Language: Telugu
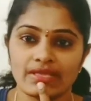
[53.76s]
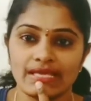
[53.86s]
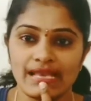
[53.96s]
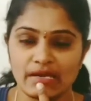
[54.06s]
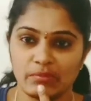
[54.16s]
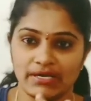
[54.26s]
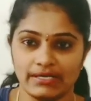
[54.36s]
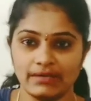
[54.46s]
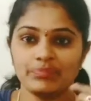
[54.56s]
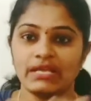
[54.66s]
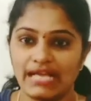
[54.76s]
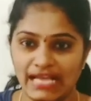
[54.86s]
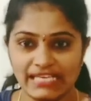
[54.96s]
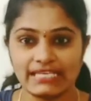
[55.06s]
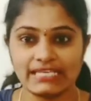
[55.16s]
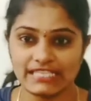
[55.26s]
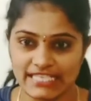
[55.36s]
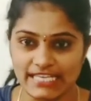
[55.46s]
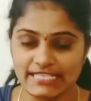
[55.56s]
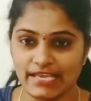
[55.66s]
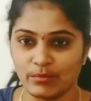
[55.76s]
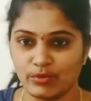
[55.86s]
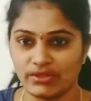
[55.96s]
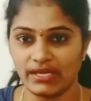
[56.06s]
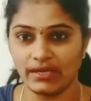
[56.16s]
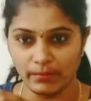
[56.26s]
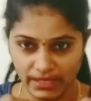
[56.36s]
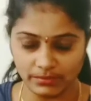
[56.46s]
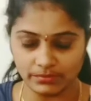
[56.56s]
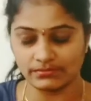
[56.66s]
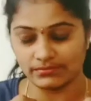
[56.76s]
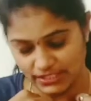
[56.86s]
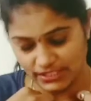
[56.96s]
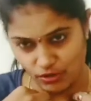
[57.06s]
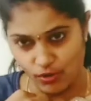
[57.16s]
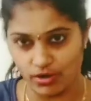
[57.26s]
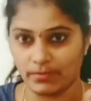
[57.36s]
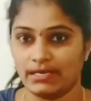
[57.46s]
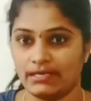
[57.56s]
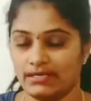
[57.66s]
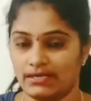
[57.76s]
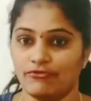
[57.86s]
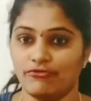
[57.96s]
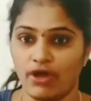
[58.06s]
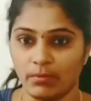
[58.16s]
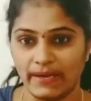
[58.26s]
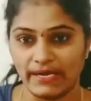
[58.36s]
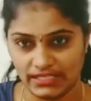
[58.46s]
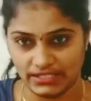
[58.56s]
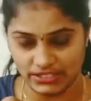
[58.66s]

ఇలా అనమాట కానీ ఇది చేసేక ముందే మనం జస్ట్ నార్మల్ వార్మప్ అనేది